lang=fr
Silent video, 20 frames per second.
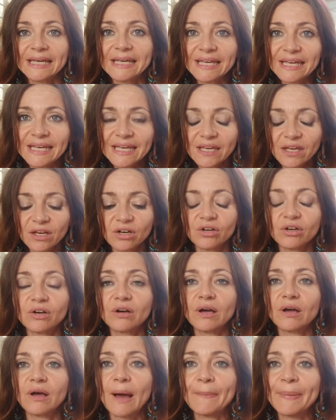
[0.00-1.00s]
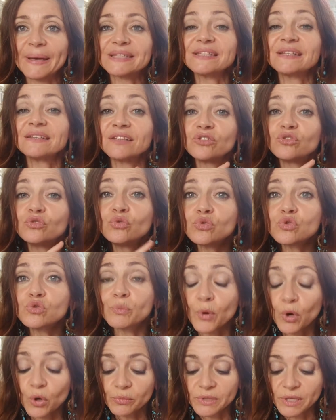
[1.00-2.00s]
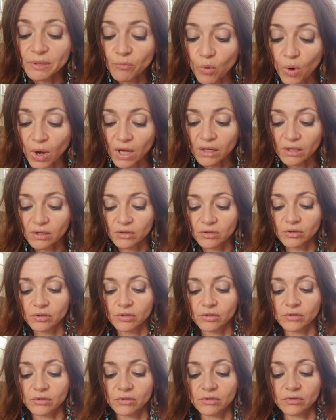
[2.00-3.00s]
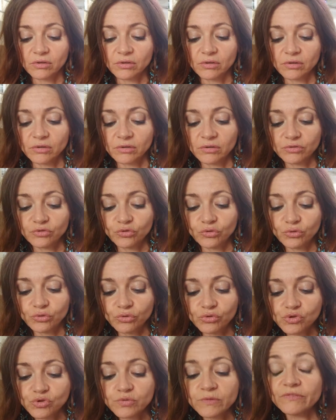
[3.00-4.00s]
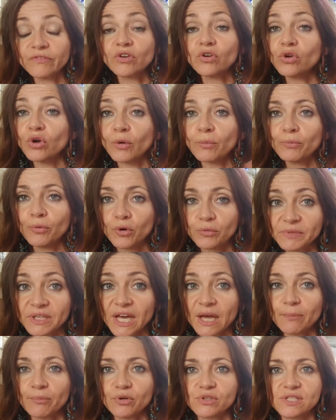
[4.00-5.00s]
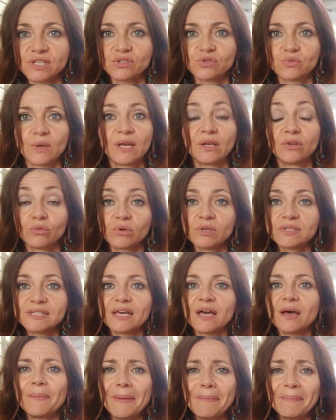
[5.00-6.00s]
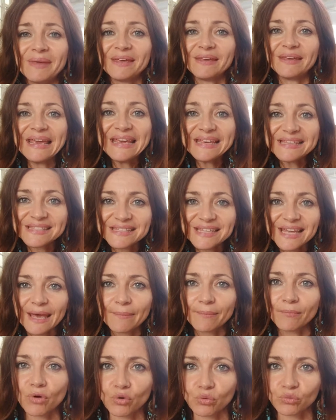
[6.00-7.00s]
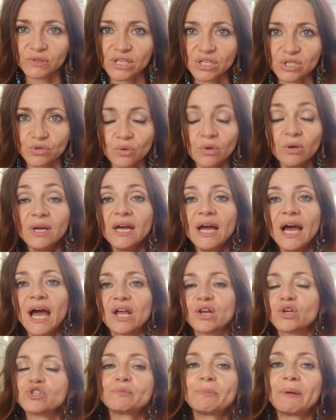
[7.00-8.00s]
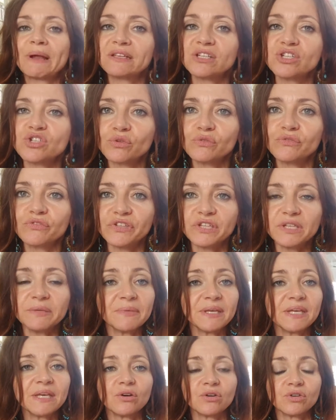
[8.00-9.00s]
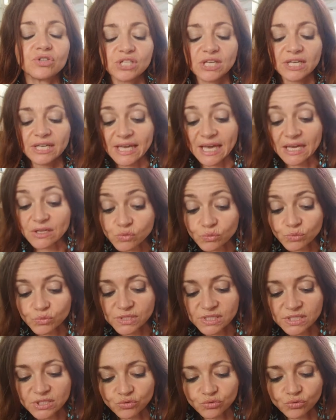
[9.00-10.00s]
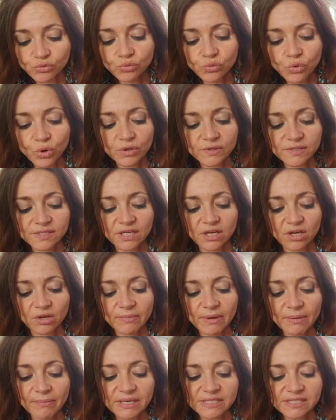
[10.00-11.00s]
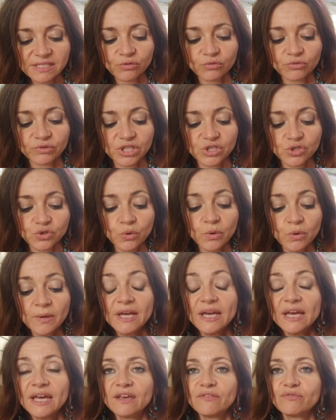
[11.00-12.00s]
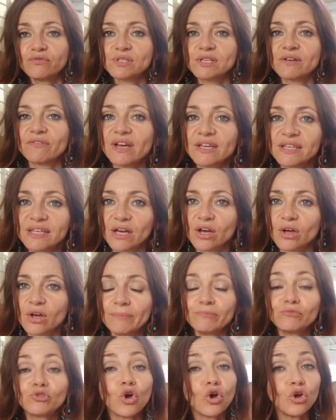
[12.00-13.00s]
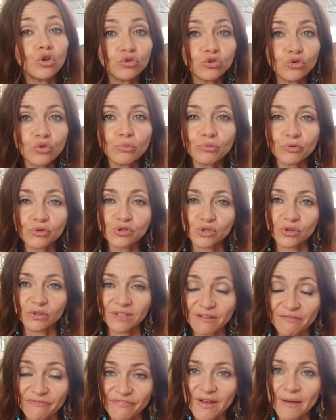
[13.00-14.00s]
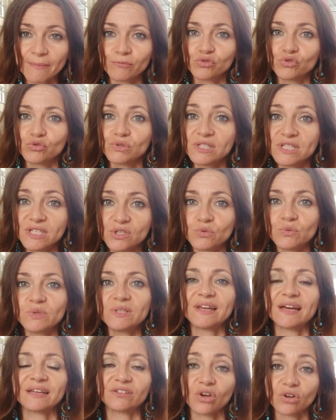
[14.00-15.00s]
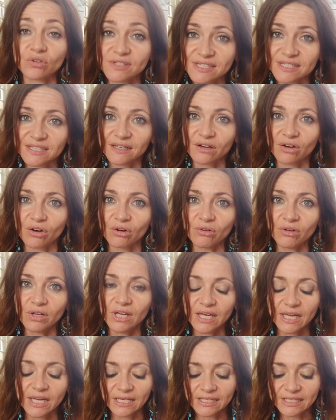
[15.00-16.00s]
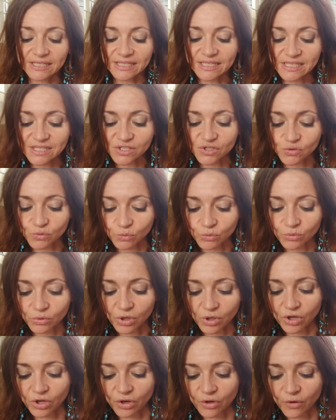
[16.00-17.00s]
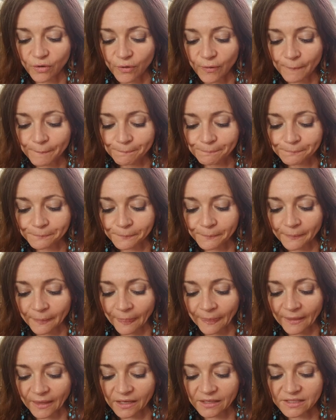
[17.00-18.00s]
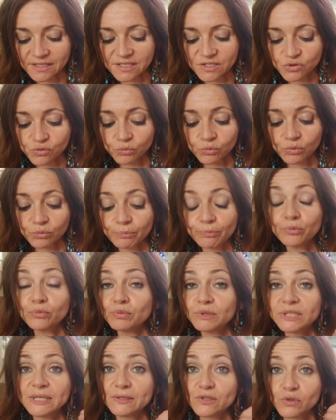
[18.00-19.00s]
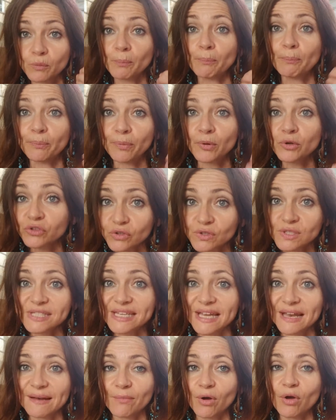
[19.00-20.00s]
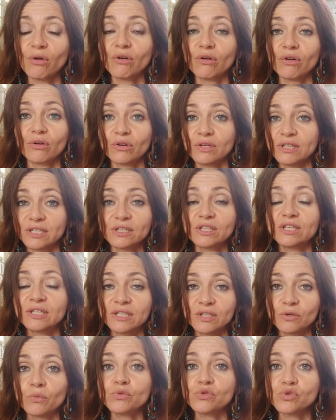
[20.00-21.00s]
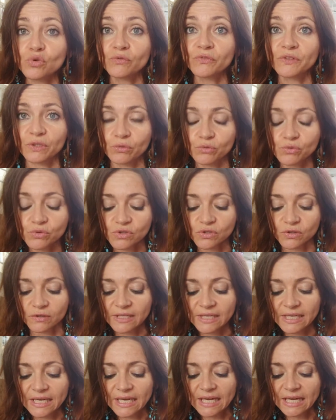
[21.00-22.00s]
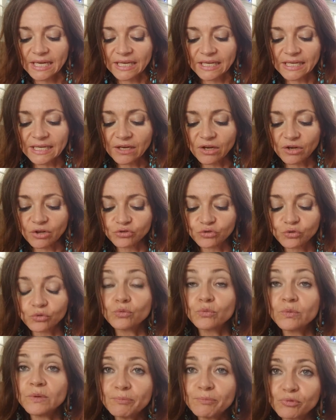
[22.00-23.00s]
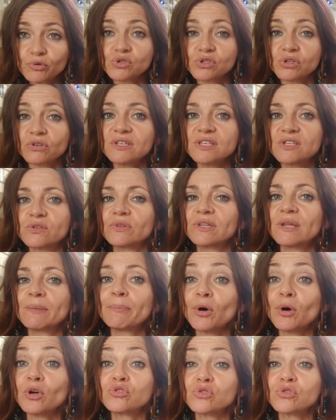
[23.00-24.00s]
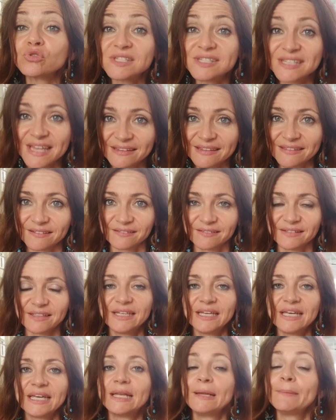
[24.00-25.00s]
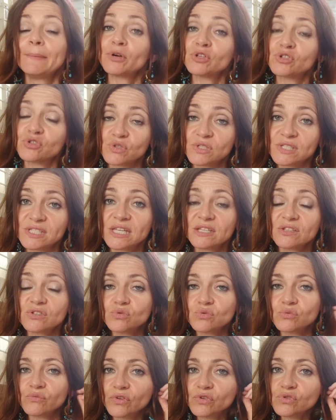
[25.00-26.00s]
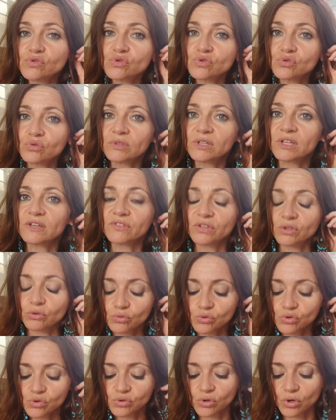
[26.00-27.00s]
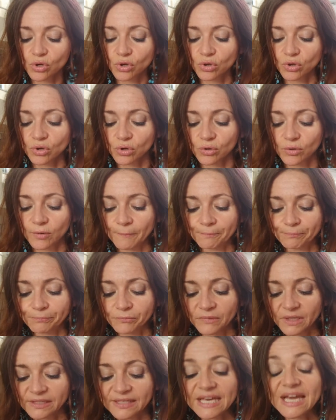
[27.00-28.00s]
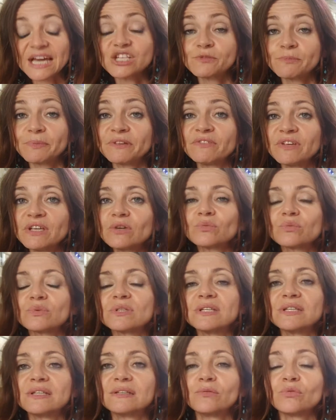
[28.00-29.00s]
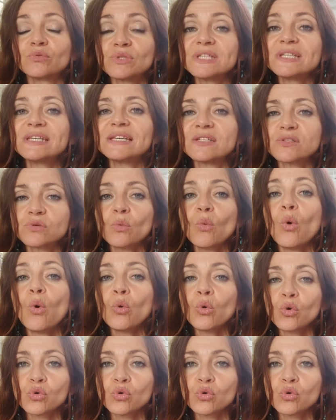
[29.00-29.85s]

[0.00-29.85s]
et euh, à partir des 12 premiers mois euh, de, suivant leur premier rapport sexuel. Donc c'est quand même extrêmement contagieux. Alors je parle des jeunes filles, mais chez les garçons aussi, du coup, c'est quand même assez contagieux. il faut savoir qu'il y a quand même 32% des femmes de 18 à 35 ans qui sont, euh, qui sont, qui sont potentiellement, euh, qui, qui, ont ce virus, et euh, dont 8% qui sont des portes saines. Et les portes saines, souvent, ce sont des virus, euh, des HPV qu'on dit qu'ils sont